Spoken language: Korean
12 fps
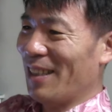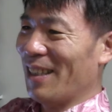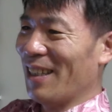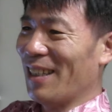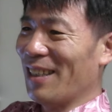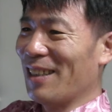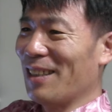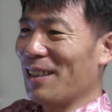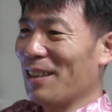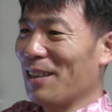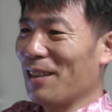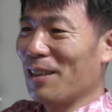내가 이거 이,
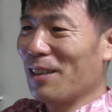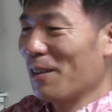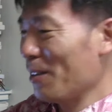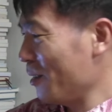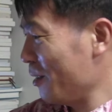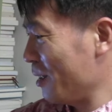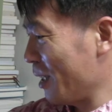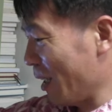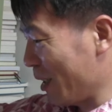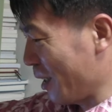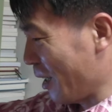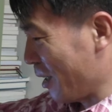이런 건
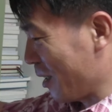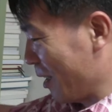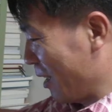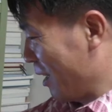제가 그냥